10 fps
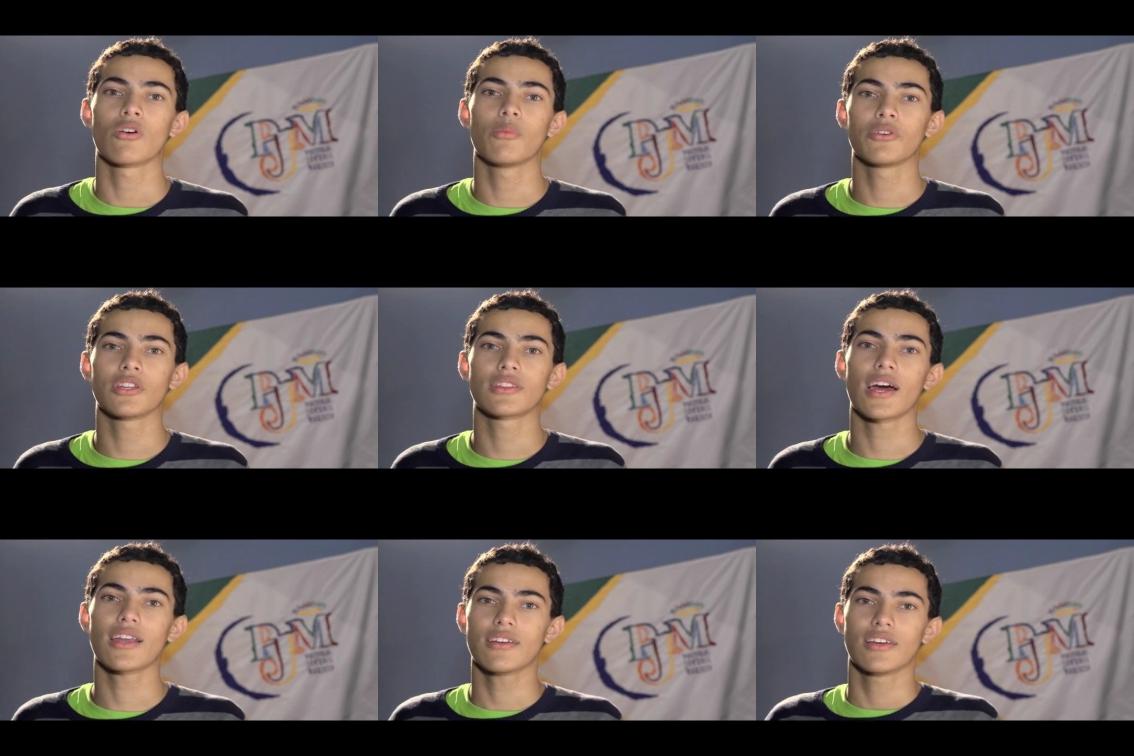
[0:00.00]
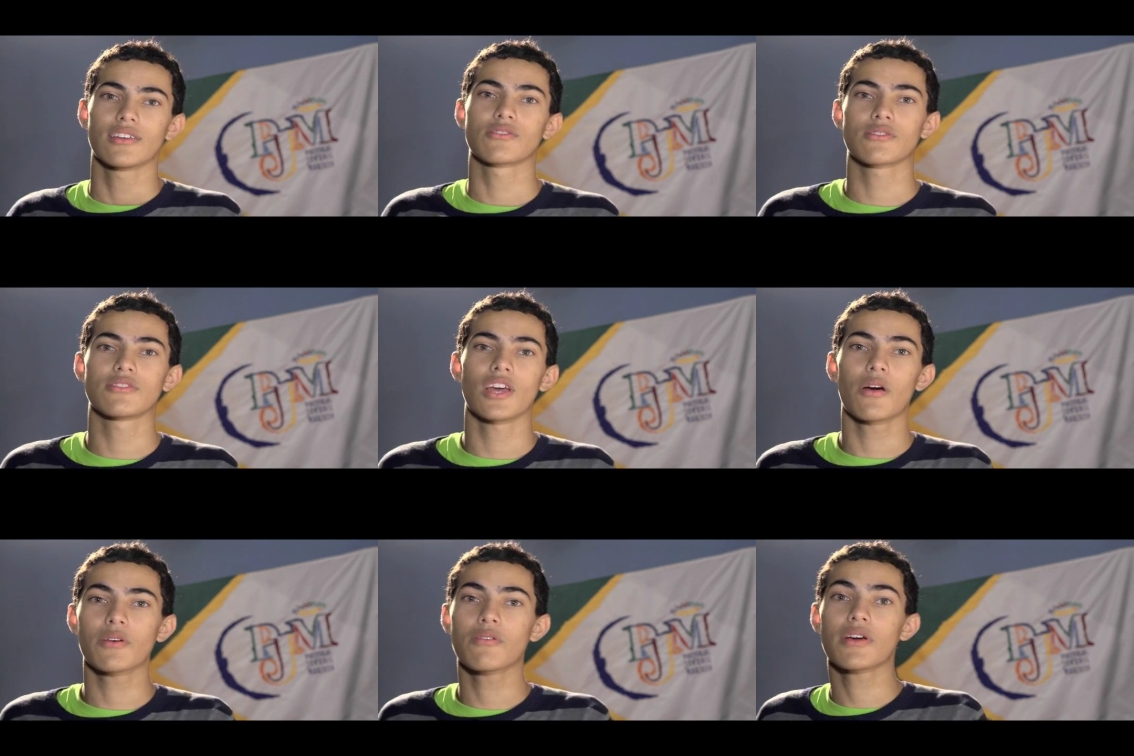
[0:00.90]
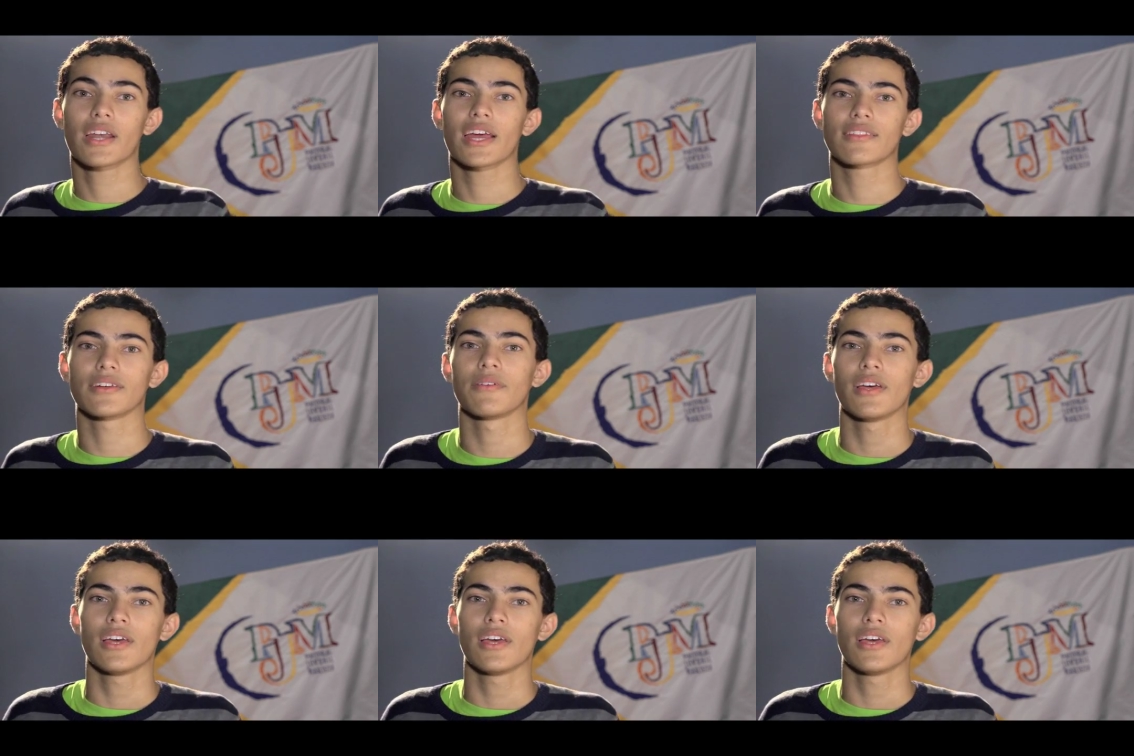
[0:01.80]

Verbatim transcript: comunitária, social e concreta.